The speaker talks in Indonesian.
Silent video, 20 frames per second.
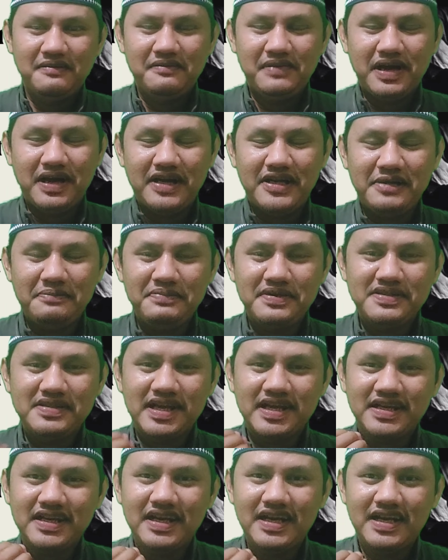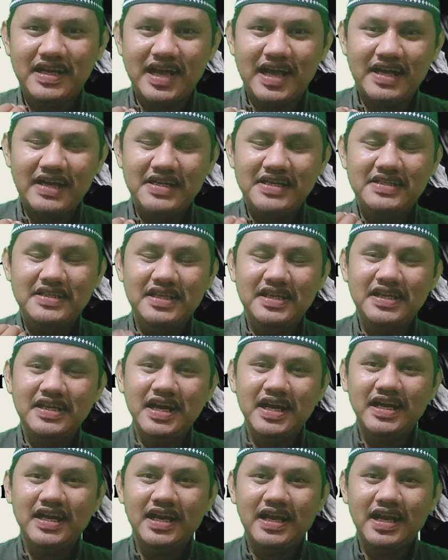Makanya pesan dari hadis ini
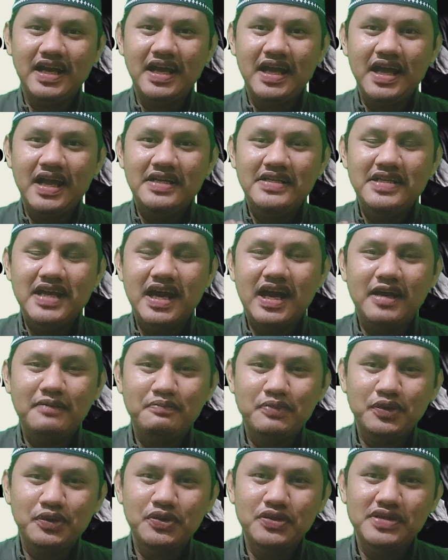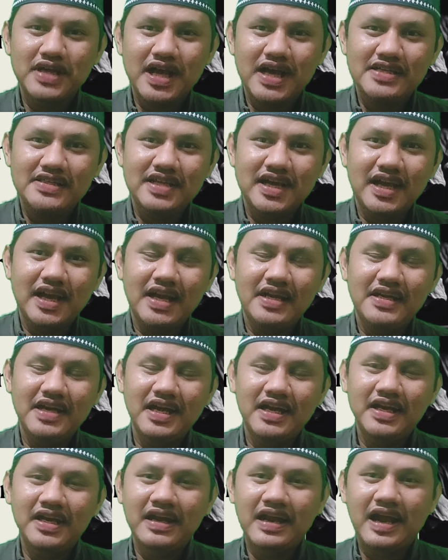adalah jangan putus asalah
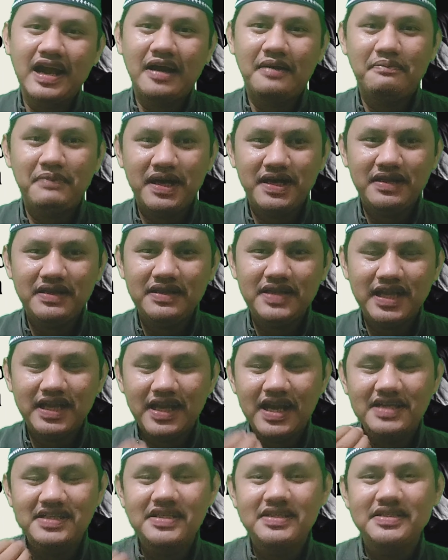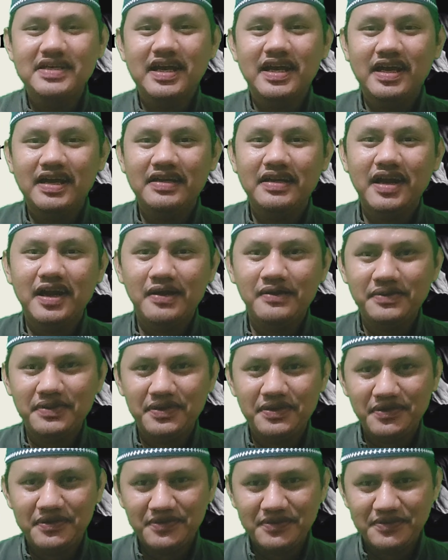dari rahmat dan kasih sayangnya
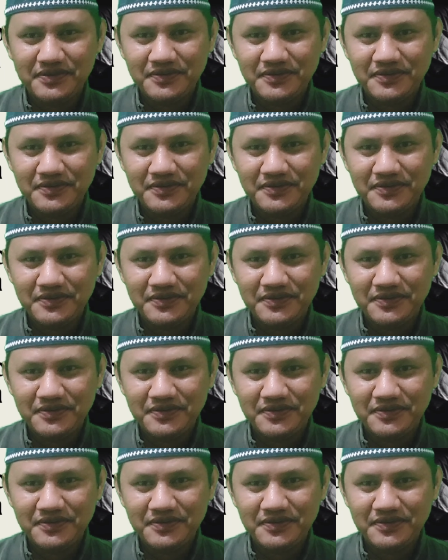Allah.